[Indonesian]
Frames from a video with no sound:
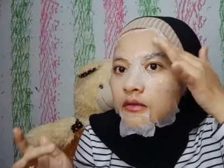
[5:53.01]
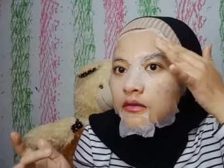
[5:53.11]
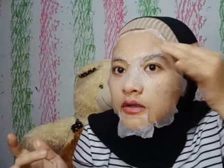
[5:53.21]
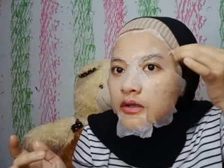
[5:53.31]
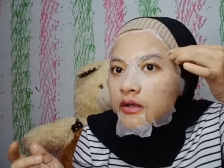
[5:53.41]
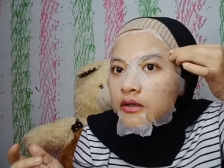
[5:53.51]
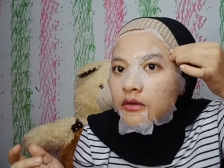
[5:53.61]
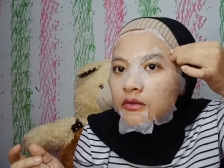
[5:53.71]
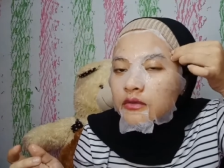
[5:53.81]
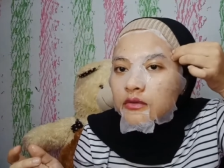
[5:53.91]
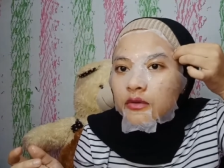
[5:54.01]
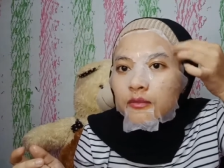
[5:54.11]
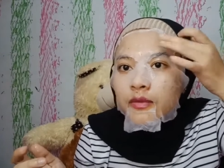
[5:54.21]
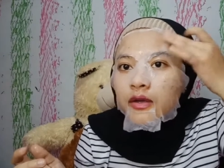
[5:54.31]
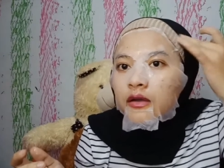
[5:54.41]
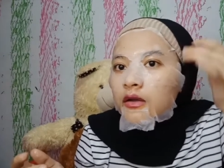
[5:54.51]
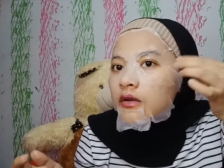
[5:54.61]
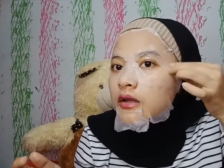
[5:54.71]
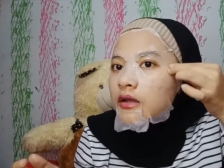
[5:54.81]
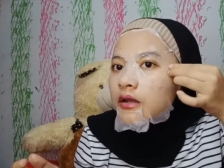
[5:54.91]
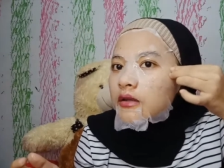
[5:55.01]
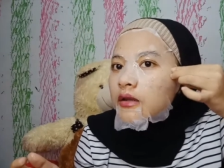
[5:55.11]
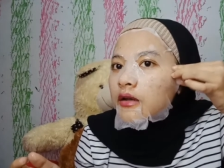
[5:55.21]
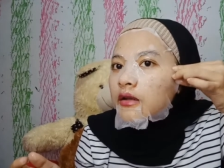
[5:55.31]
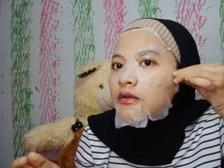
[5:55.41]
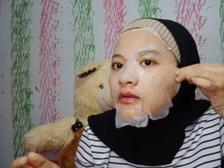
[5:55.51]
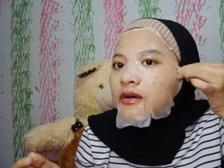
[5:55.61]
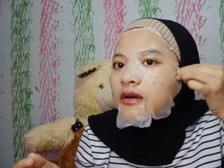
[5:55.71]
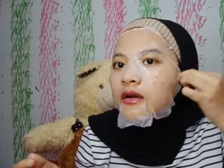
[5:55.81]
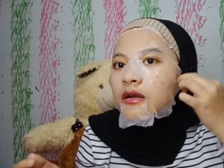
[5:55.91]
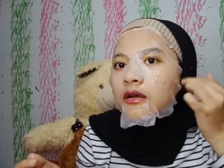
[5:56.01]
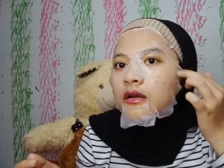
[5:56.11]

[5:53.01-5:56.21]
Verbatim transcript: gitu jadi nggak takut sobek kalau ditarik-tarik juga